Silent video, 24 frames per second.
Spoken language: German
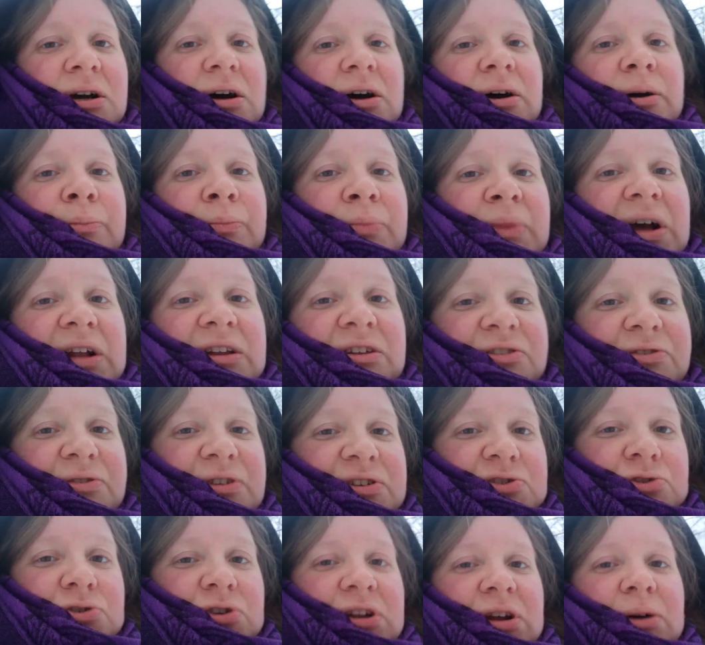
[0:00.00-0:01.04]
ähm, alles,
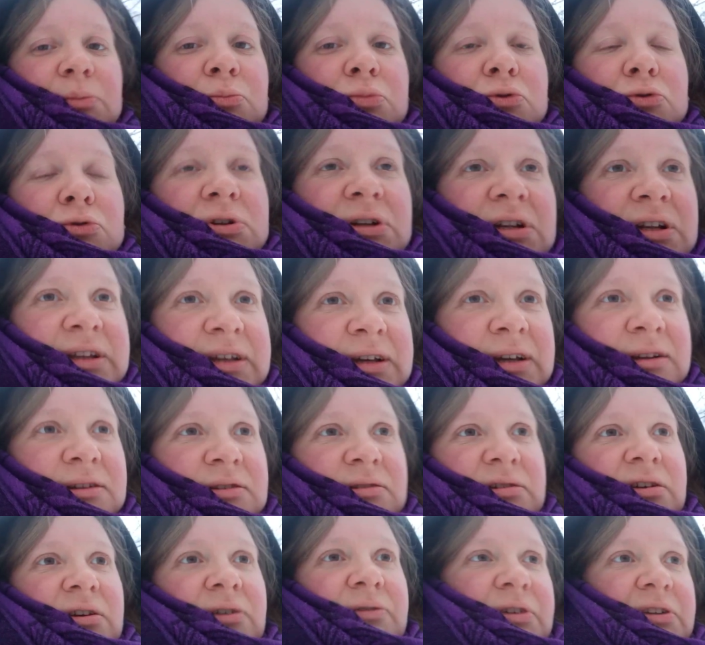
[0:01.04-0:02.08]
was schon am Boden
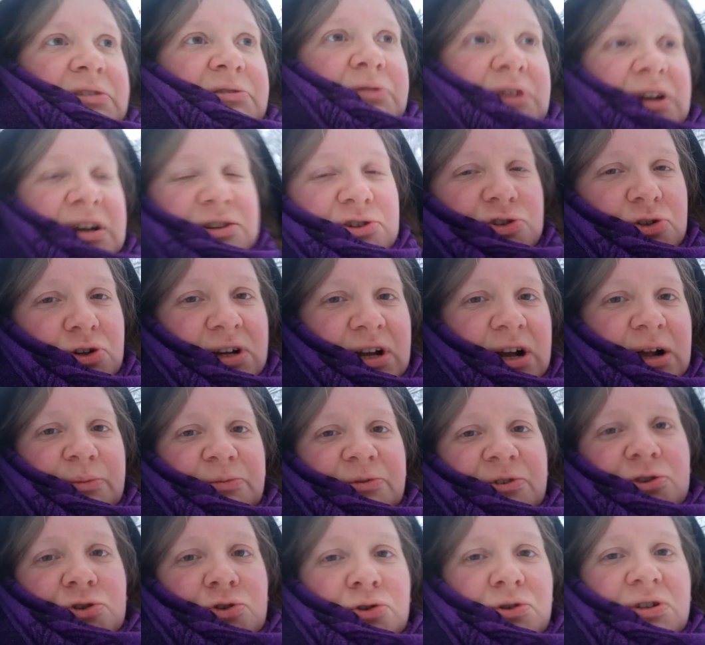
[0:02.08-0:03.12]
liegt, was vielleicht schon halb
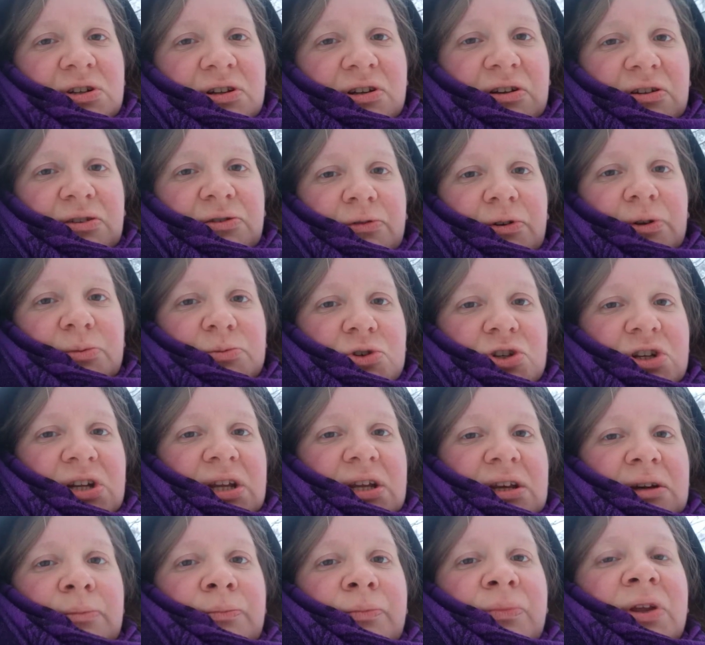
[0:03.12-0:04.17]
verschüttet ist vom
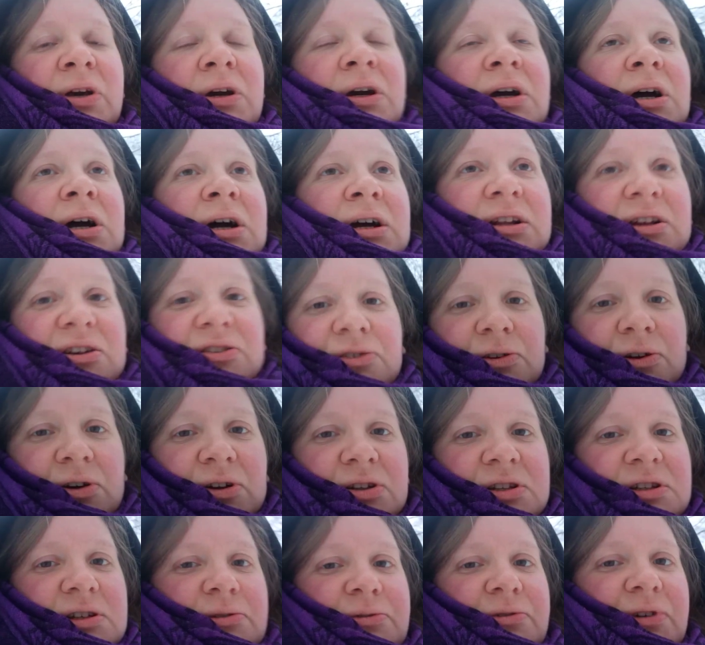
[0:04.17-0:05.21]
Schnee, das
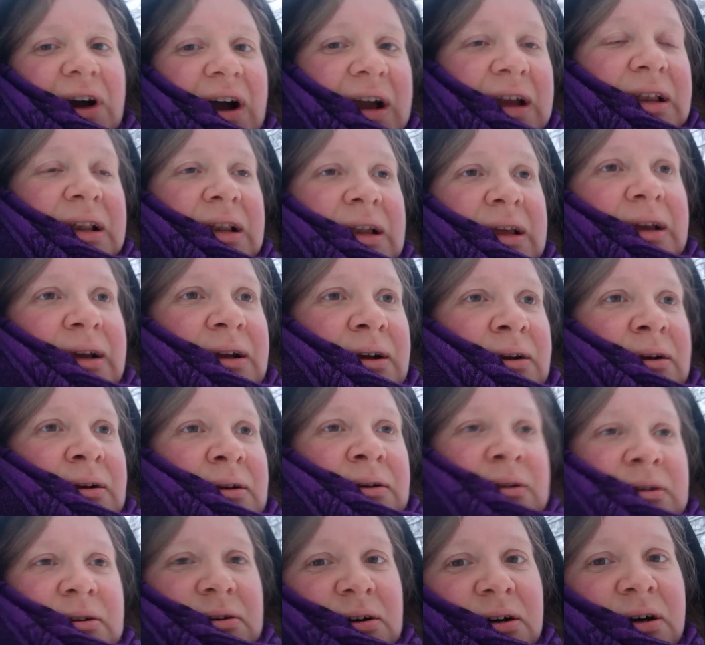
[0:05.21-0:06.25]
könnt ihr
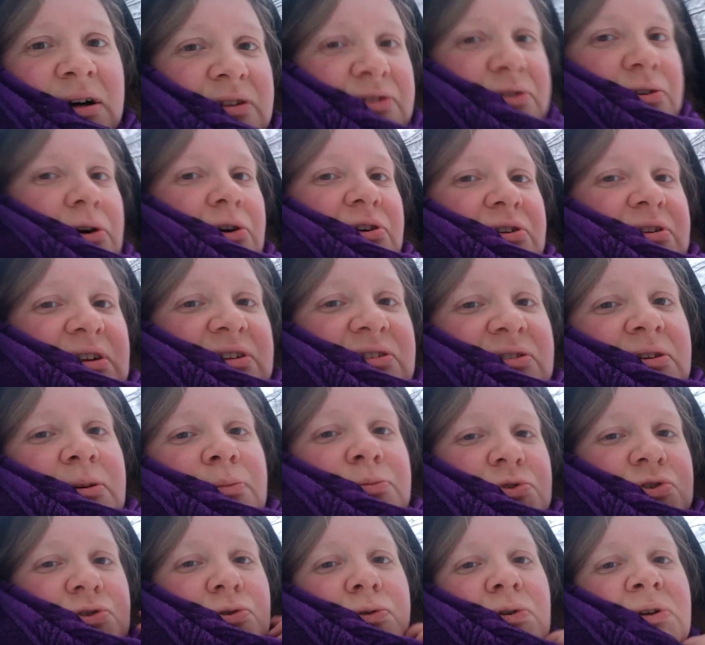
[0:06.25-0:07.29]
freilegen. Ne? Also auch das
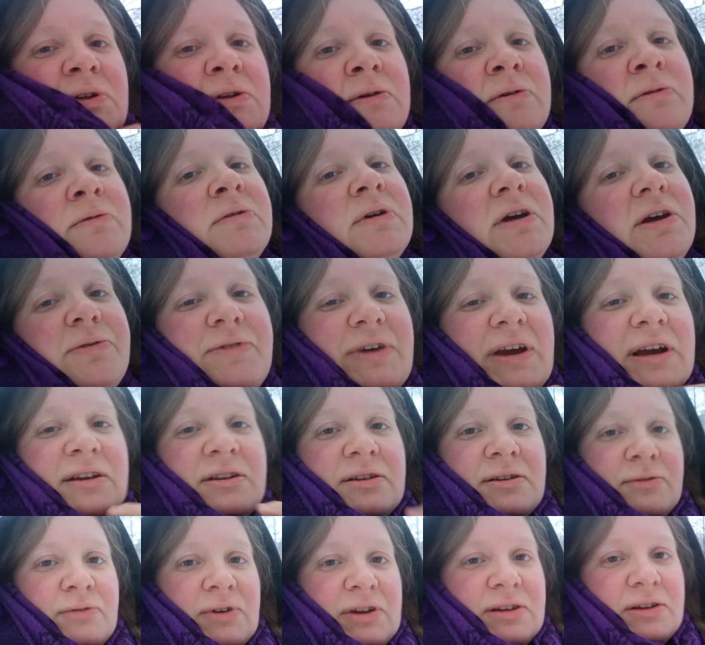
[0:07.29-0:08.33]
gibt schöne
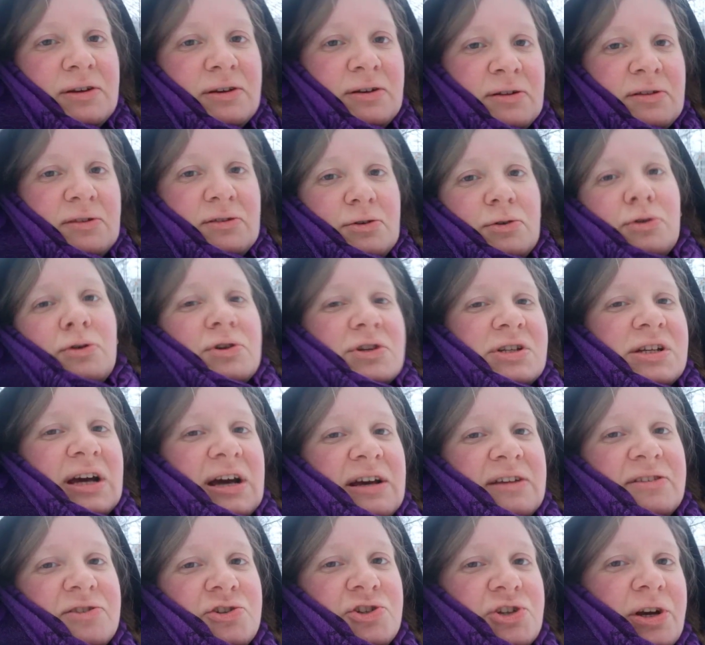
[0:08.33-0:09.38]
Effekte, wenn ihr einen
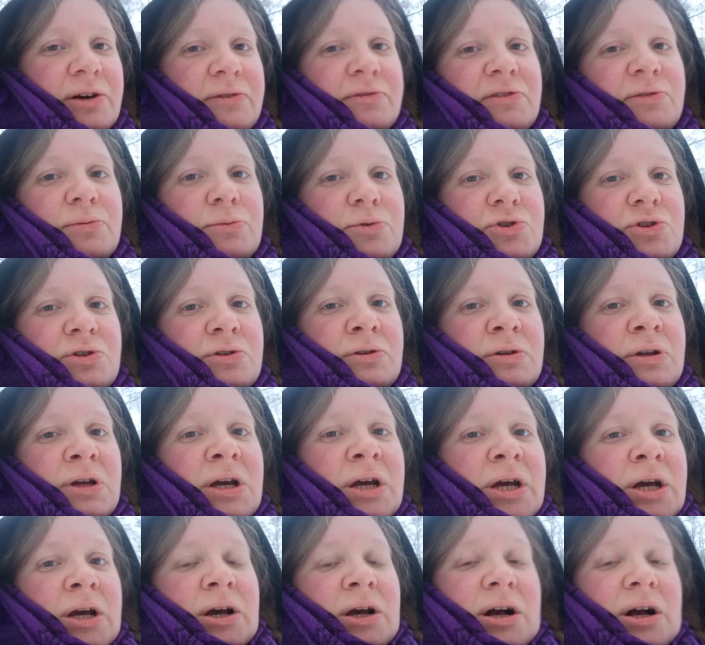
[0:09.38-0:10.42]
Kontrast schafft zwischen
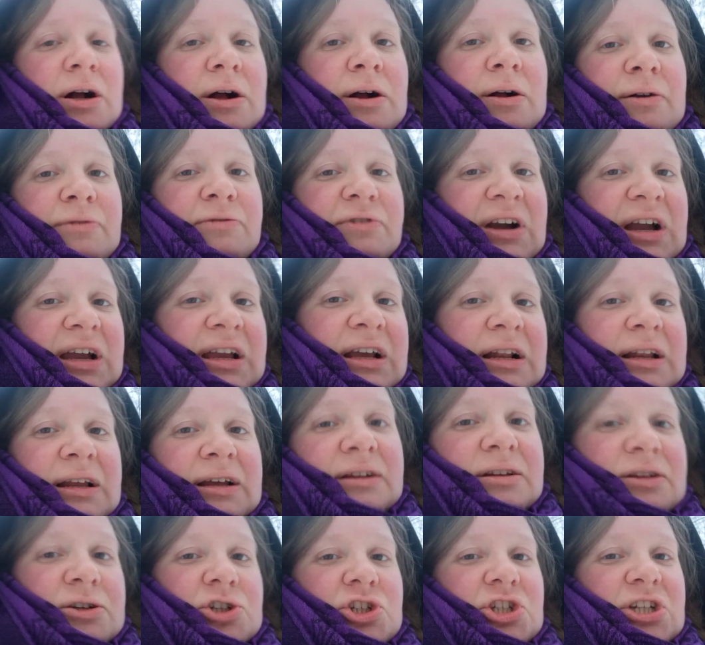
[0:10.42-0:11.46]
äh,
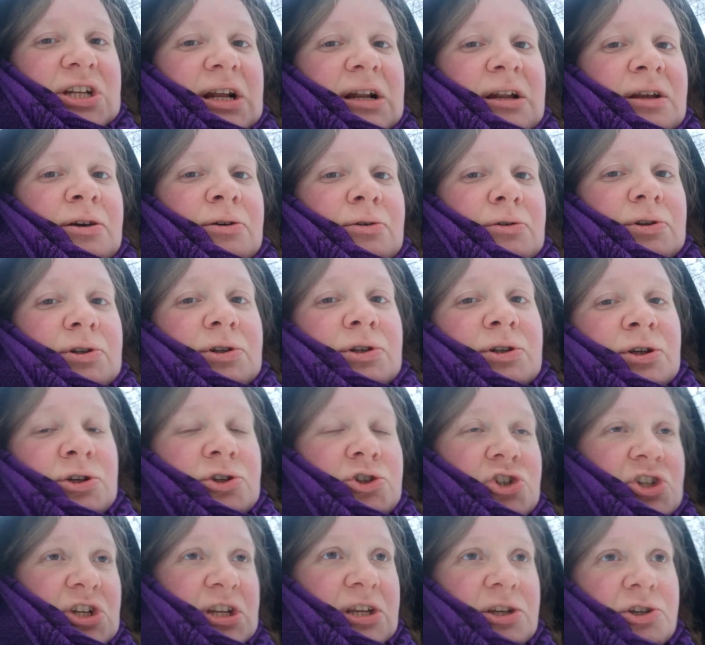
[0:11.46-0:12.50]
freigelegter Stelle und
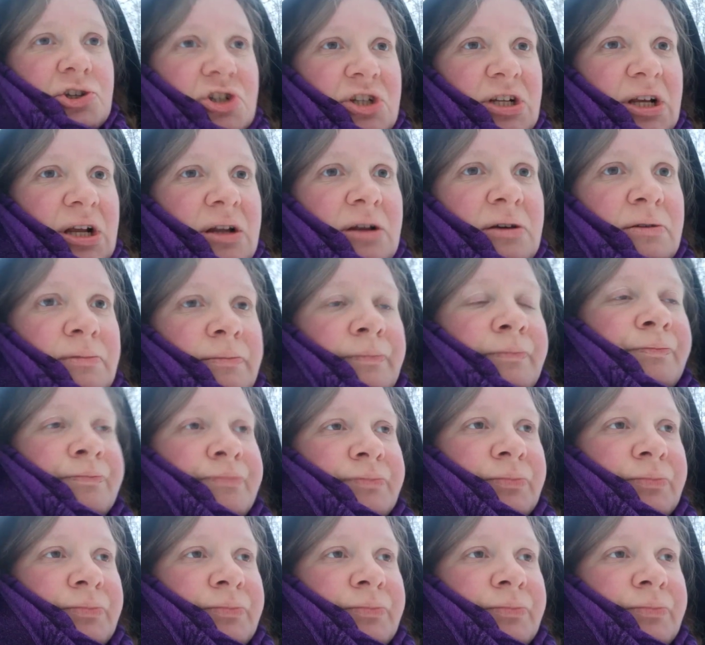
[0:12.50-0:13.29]
Schneestelle.